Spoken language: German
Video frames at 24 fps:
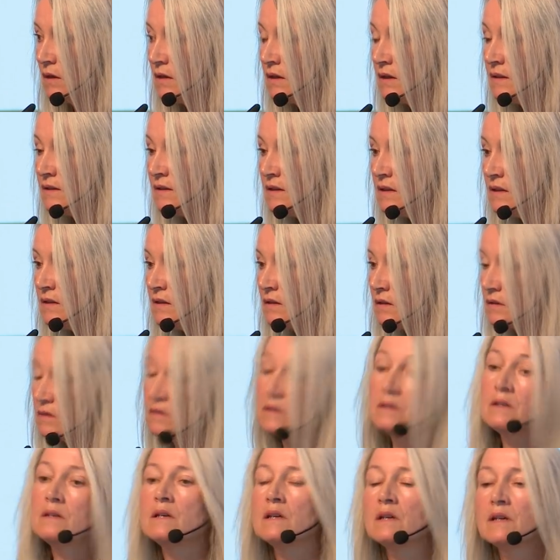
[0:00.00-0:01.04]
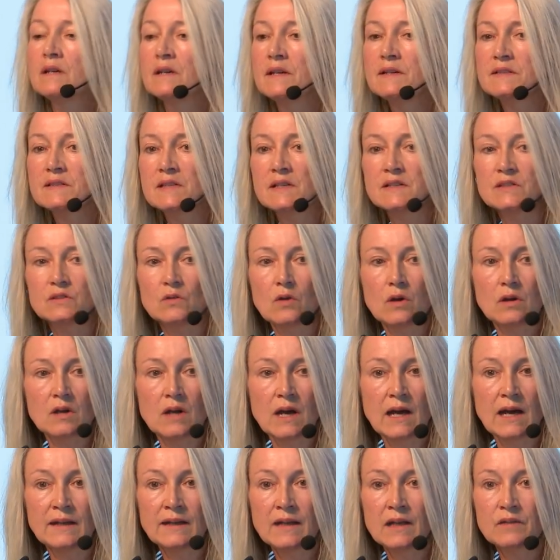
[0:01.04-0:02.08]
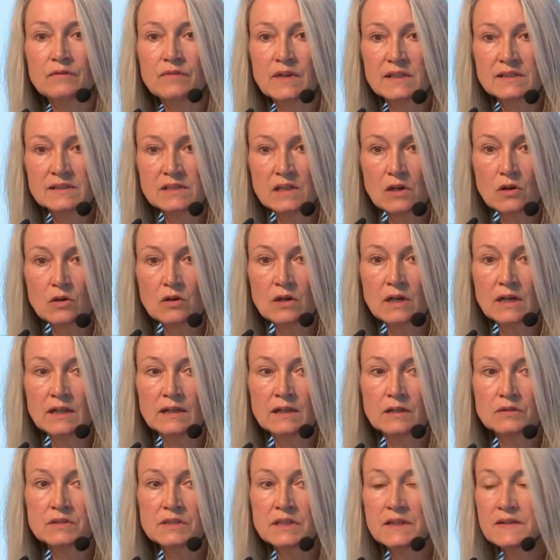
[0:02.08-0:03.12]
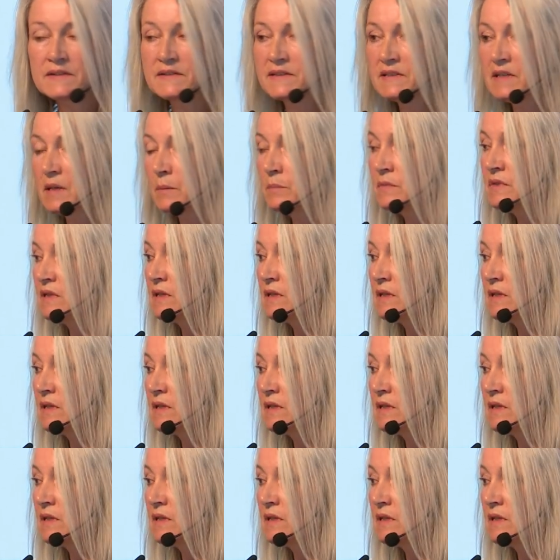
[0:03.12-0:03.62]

Die Niere ist das Organ, ein Wasserorgan laut TCM,